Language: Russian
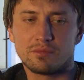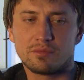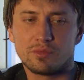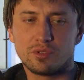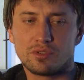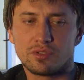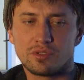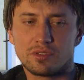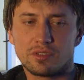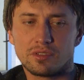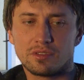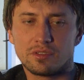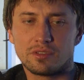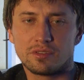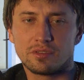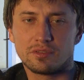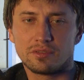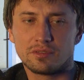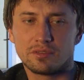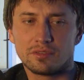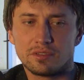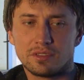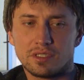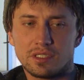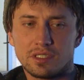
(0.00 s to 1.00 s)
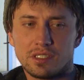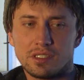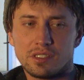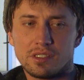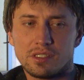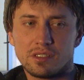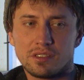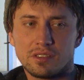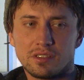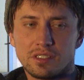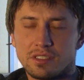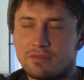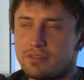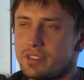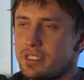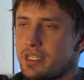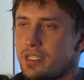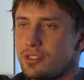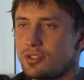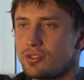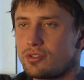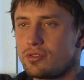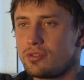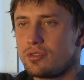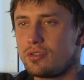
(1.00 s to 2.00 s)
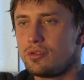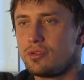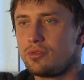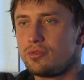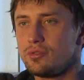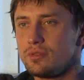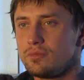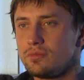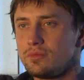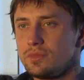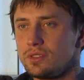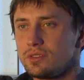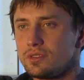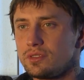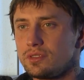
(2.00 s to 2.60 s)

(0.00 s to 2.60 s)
больше доверять, что ли, людям.